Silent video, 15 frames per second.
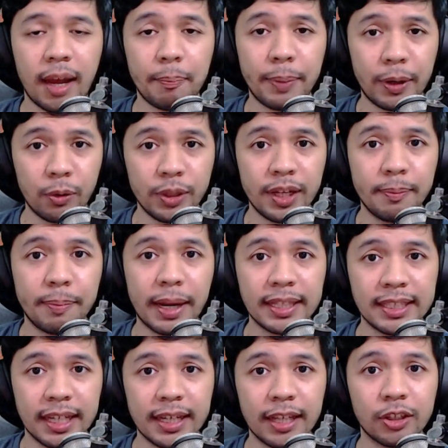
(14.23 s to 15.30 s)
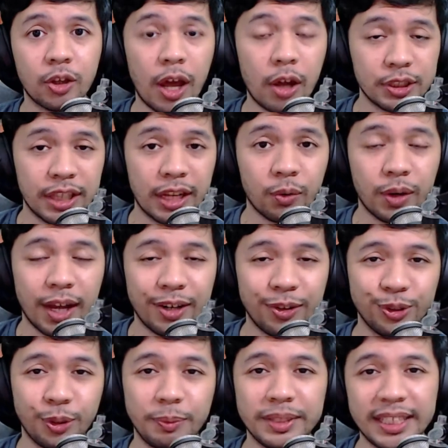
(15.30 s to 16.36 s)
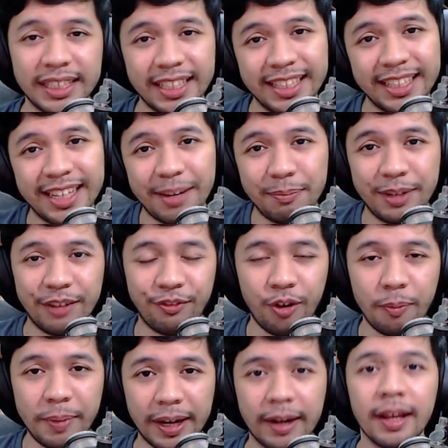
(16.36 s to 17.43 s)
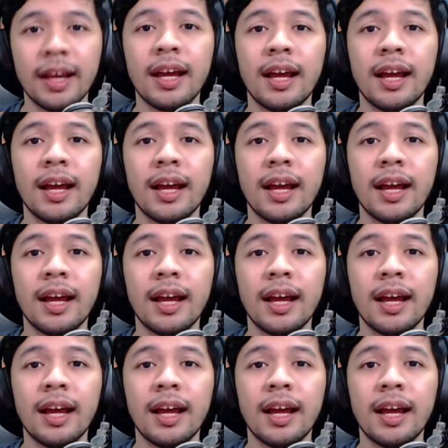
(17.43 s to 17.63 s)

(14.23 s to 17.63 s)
perlu dipelajari atau harus dilakukan untuk bisa jadi game developer.